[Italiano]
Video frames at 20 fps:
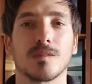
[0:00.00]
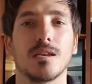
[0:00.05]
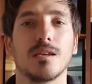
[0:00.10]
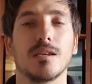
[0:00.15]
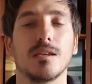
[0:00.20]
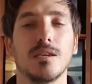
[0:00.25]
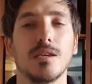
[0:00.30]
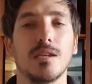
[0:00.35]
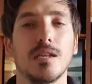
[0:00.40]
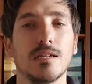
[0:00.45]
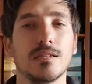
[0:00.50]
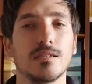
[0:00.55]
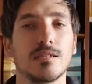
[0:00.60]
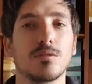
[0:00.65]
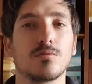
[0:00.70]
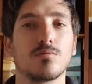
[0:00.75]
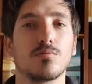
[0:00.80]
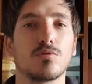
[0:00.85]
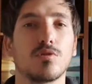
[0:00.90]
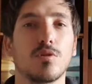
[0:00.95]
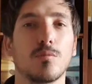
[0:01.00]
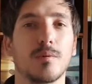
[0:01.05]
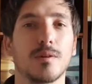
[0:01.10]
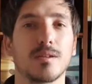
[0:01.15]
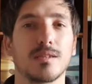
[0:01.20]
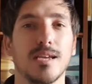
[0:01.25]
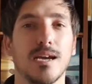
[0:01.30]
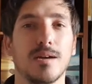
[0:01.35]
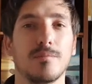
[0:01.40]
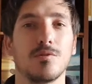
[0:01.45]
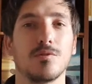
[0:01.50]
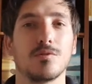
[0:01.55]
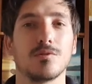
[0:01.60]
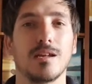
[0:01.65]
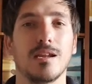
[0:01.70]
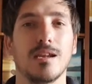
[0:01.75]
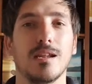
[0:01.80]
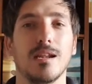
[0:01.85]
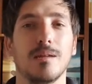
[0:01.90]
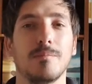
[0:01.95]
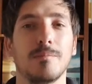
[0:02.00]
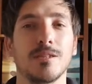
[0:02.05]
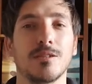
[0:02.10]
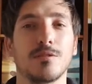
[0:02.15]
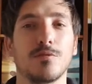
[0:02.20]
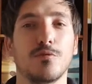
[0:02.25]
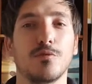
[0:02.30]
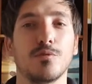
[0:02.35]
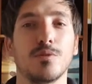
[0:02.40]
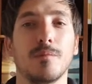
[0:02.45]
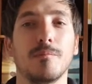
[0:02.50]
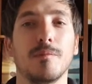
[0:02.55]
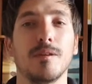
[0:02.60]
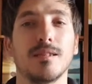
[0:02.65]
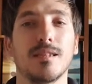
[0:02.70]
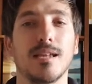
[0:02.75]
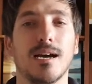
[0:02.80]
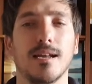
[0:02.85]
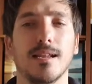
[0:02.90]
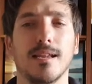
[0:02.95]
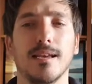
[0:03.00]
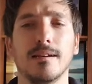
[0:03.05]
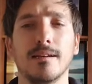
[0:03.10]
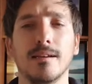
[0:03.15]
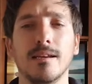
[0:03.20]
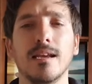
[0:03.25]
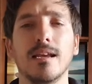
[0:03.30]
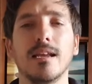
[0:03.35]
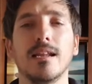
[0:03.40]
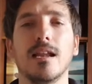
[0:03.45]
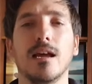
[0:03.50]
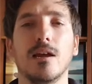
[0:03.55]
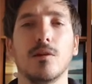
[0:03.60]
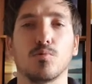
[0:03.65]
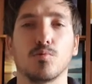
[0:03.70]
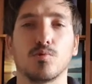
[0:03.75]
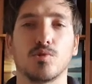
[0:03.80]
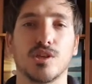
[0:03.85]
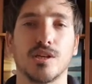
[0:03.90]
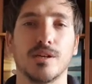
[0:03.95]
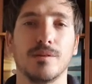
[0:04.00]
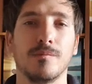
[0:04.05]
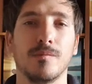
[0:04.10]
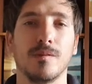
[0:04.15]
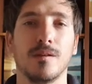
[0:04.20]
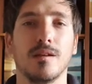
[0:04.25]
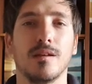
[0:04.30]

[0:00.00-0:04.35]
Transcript: Innanzitutto partiamo dall'elemento fondamentale, la luce.